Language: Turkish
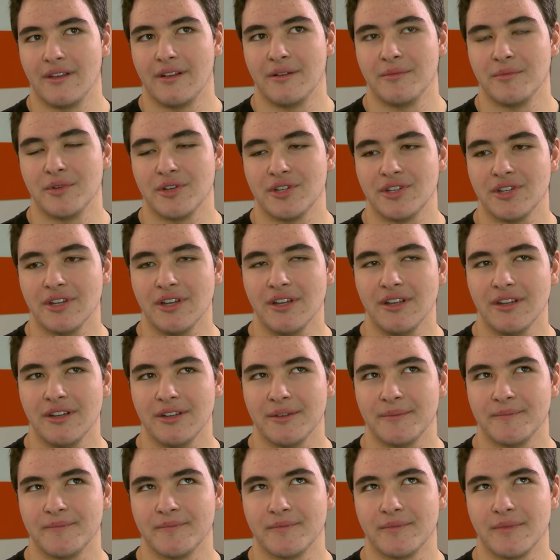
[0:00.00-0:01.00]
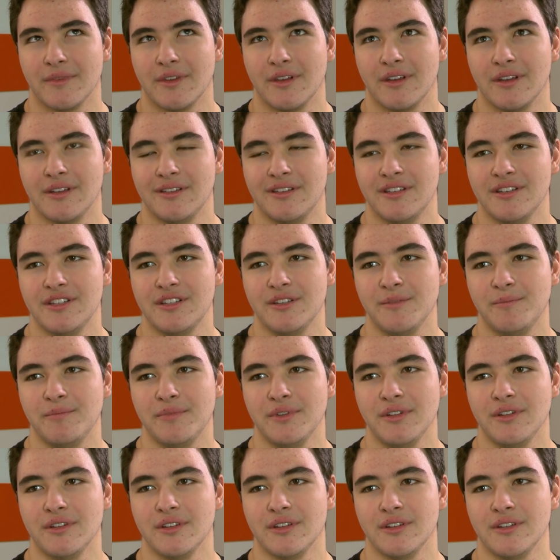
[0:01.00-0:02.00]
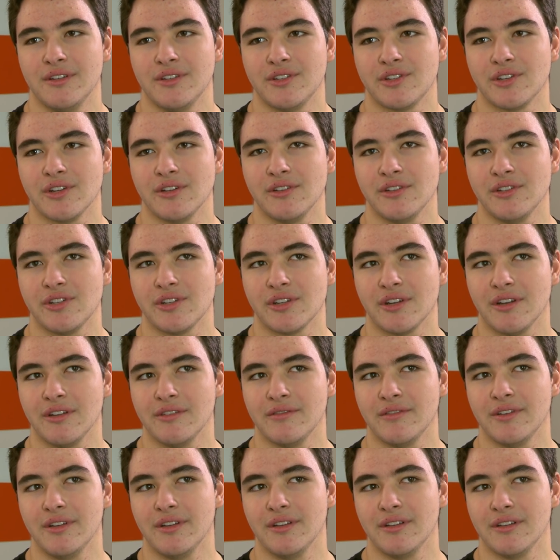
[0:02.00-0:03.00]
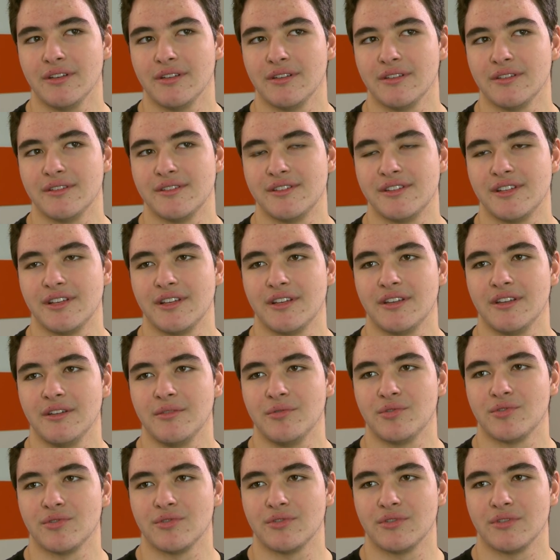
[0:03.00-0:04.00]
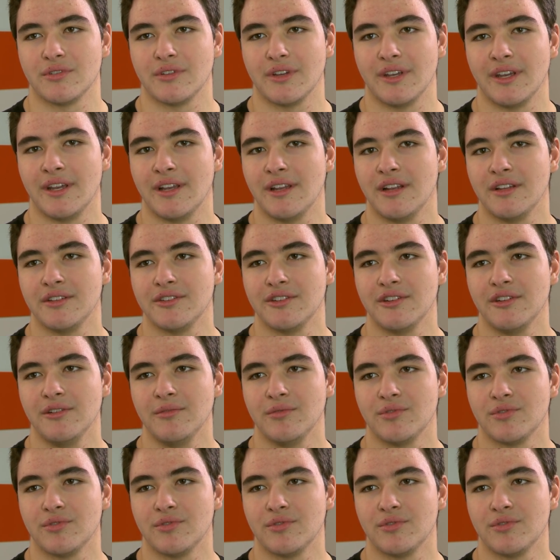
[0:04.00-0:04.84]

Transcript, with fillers: Başar yani e, disiplinli, çalışkan ve Zeki bir çocuk, eğlenceli bir